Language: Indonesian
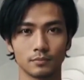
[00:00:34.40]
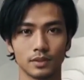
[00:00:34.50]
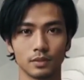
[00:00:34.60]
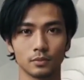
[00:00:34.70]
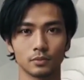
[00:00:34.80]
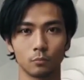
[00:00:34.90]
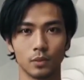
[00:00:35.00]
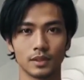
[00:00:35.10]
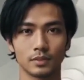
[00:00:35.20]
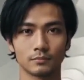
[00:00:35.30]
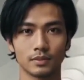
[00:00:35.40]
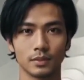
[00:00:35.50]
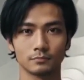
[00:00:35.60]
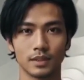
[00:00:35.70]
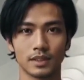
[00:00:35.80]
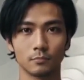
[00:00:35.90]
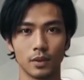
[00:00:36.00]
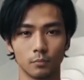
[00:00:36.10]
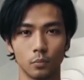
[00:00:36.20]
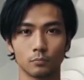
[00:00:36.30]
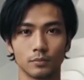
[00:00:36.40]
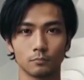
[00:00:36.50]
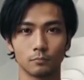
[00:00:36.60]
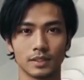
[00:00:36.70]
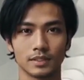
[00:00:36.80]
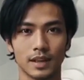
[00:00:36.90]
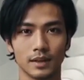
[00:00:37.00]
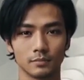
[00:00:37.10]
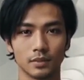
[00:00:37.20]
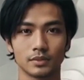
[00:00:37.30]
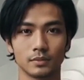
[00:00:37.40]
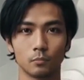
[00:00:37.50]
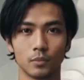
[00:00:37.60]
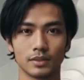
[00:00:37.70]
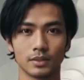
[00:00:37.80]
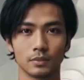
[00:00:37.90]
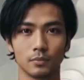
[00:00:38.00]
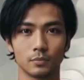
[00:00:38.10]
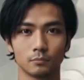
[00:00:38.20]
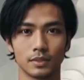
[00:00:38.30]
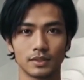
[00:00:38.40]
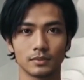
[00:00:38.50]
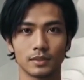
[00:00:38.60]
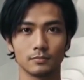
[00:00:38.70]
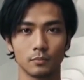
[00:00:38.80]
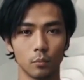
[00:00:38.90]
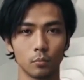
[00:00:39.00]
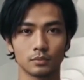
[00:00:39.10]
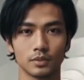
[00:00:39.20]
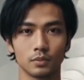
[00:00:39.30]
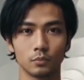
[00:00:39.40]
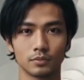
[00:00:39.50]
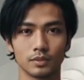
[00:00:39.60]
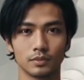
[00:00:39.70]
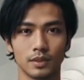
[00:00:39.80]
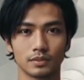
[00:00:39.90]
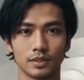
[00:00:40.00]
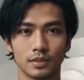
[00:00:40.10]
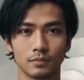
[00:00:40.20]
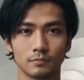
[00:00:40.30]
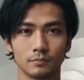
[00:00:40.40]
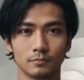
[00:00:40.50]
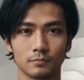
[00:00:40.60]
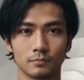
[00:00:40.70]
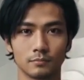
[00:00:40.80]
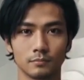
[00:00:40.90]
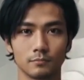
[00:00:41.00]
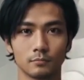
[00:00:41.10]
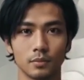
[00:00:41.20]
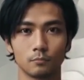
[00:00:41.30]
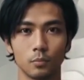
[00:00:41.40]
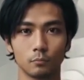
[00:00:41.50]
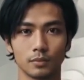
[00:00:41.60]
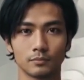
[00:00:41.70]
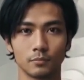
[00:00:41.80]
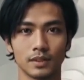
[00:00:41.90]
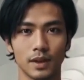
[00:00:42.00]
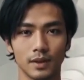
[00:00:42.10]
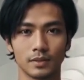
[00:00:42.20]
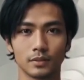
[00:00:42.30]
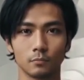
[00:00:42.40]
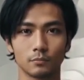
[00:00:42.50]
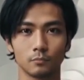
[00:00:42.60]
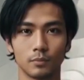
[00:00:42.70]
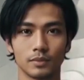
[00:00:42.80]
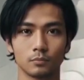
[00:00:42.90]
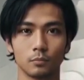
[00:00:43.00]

Yang kedua, kafein pada kopi memiliki efek stimulan yang dapat meningkatkan fokus dan konsentrasi. Minum kopi di pagi hari dapat membantu